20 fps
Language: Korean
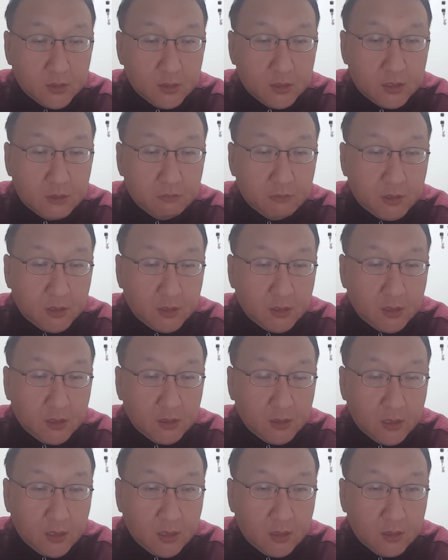집계를
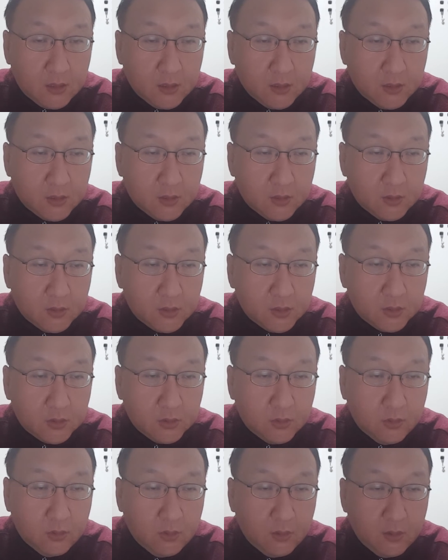한다라는 그런
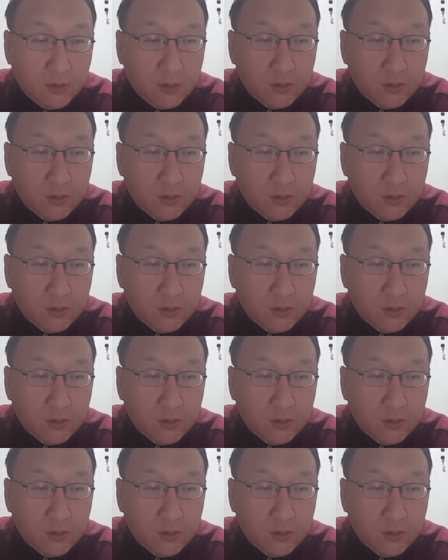것이고